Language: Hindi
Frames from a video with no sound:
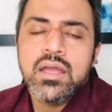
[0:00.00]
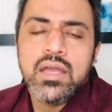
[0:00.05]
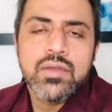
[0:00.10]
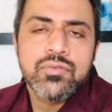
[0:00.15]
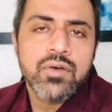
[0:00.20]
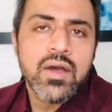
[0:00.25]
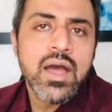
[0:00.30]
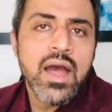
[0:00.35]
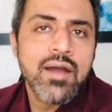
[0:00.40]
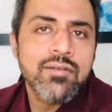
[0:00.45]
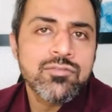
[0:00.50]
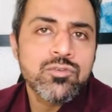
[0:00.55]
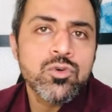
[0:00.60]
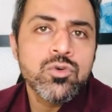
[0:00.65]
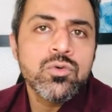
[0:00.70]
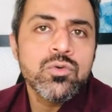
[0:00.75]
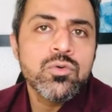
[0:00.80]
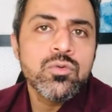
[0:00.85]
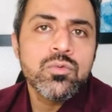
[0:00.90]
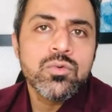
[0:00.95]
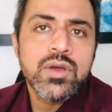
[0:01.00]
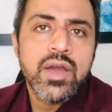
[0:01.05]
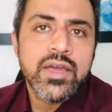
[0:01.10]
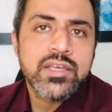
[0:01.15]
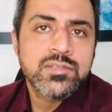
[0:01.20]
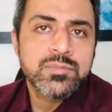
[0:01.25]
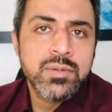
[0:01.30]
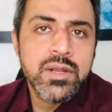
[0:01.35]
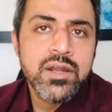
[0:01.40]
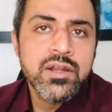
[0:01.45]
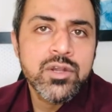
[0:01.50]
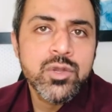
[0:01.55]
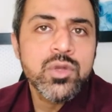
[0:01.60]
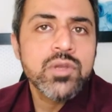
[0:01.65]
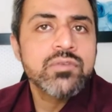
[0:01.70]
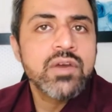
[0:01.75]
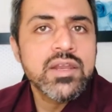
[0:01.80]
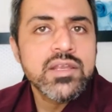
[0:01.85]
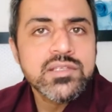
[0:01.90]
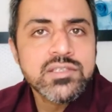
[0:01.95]
इफ आई हैव टू एक्सप्लेन टू
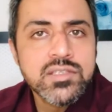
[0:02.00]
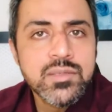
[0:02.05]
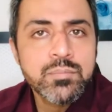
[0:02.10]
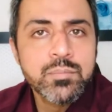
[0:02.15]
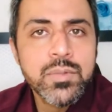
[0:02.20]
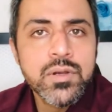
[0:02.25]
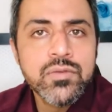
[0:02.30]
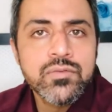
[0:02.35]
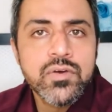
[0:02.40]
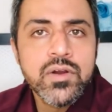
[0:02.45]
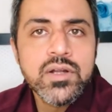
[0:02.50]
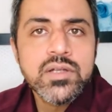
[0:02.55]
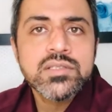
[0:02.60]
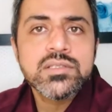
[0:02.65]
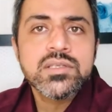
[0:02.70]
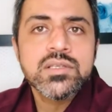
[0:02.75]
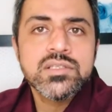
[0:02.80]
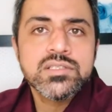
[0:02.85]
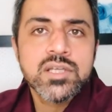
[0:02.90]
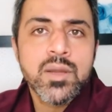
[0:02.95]
इन वेरी सिंपल वर्ड्स